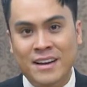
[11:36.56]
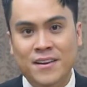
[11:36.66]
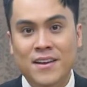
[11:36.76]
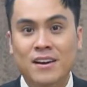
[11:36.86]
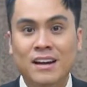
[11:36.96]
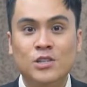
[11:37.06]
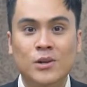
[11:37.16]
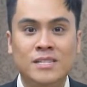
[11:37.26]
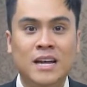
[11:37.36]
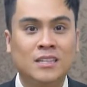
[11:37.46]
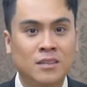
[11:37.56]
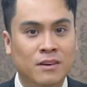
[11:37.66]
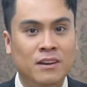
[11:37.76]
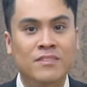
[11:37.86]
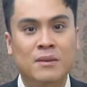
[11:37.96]
để được các chuyên gia tư
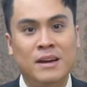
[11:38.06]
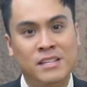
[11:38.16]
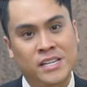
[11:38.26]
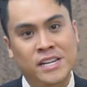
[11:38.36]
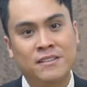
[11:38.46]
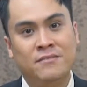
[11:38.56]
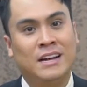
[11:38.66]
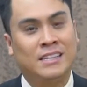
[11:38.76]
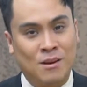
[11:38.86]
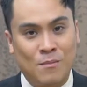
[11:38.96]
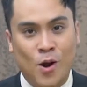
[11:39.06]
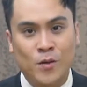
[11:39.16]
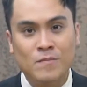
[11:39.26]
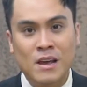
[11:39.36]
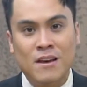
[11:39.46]
vấn về bệnh trĩ và táo
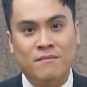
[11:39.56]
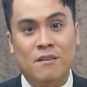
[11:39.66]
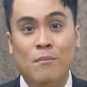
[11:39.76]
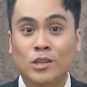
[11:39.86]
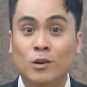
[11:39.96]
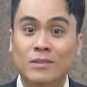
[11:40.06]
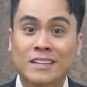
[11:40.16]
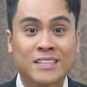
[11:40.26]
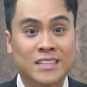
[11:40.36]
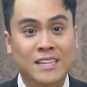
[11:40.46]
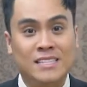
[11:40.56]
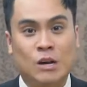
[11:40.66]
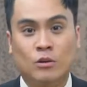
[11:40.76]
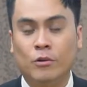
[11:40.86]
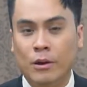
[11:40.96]
bón và mọi thông tin chi tiết sẽ
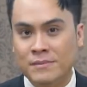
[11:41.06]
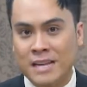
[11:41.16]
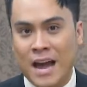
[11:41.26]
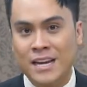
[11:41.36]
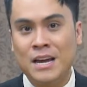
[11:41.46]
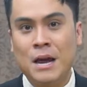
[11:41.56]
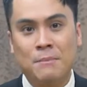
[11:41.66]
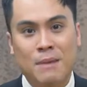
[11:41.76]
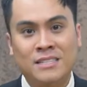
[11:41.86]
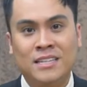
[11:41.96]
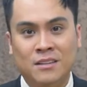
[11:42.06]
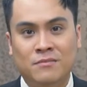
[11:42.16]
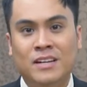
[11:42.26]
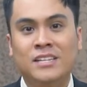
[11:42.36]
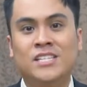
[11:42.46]
có tại website bác sĩ tư
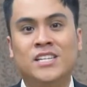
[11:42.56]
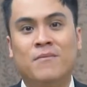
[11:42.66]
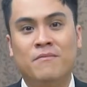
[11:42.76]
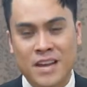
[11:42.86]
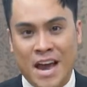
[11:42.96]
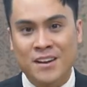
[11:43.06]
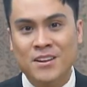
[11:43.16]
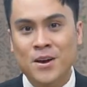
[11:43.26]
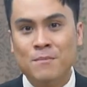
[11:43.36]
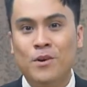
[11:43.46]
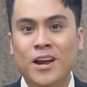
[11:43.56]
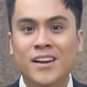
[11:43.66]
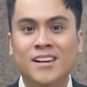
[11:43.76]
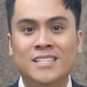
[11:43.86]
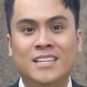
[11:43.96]
vấn.vn. Một
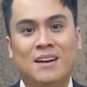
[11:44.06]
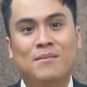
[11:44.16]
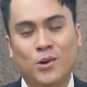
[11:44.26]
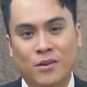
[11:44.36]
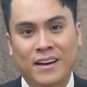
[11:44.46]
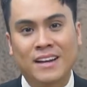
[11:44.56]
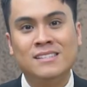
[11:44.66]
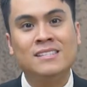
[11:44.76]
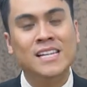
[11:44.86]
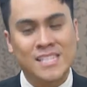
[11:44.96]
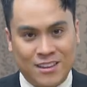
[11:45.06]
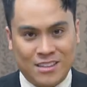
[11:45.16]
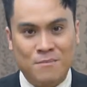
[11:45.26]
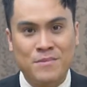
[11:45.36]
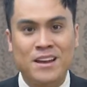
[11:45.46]
lần nữa xin cảm ơn quý vị, xin chào
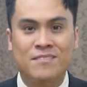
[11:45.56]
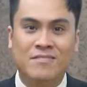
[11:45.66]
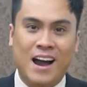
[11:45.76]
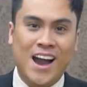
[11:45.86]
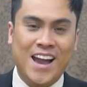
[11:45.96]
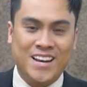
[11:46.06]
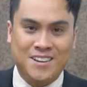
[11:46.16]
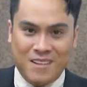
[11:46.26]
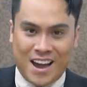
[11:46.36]
tạm biệt và hẹn gặp